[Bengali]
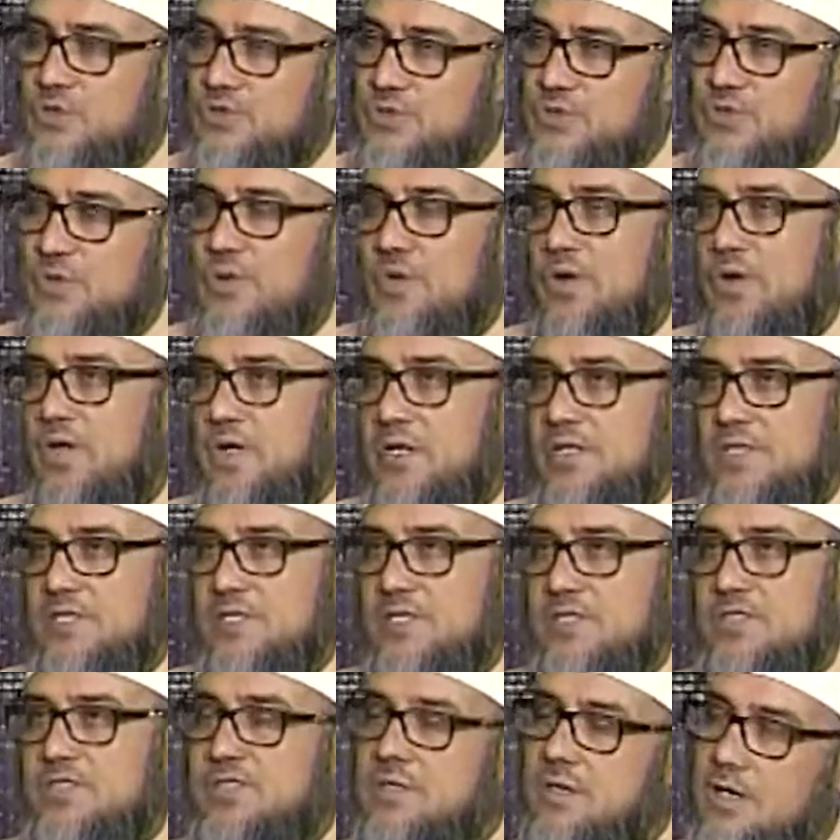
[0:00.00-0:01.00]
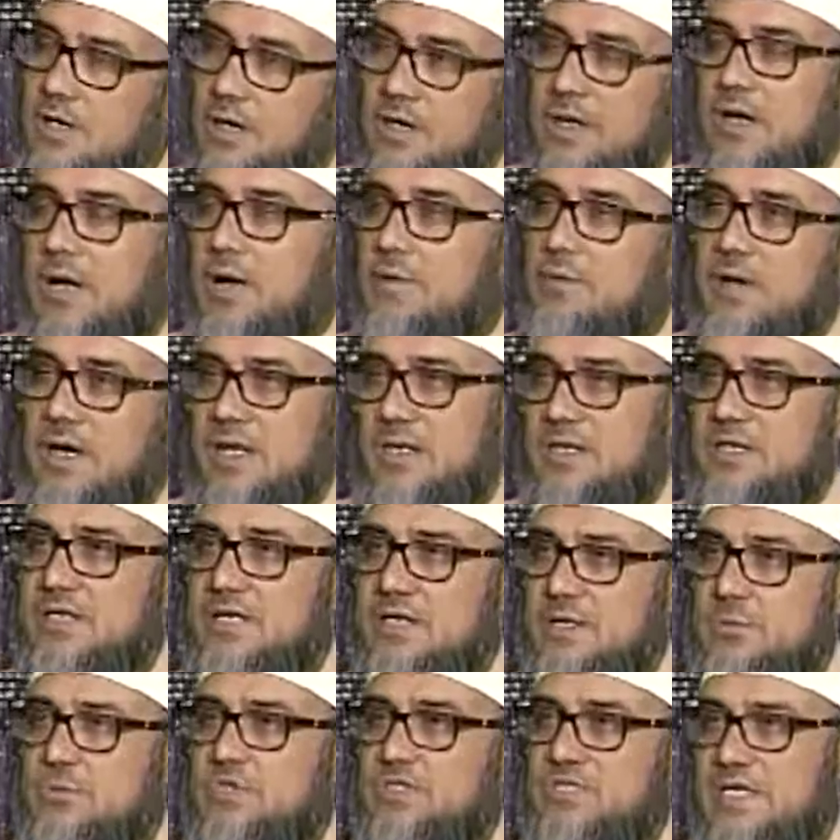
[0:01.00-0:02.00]
রসুল্লাহি সাল্লাহ
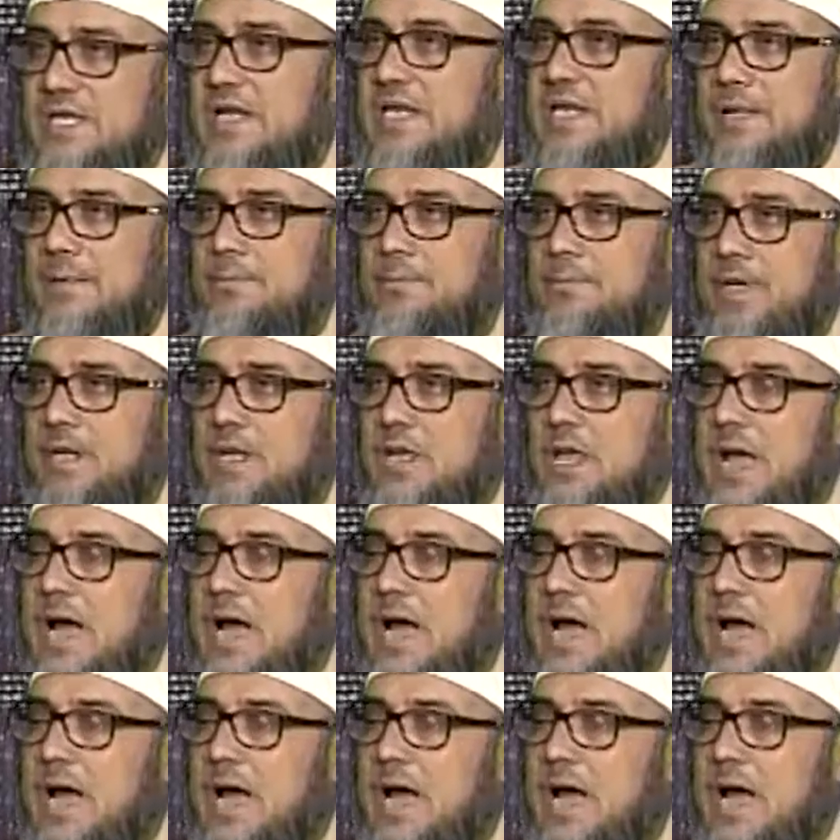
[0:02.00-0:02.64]
আলহি ওসাল্লাম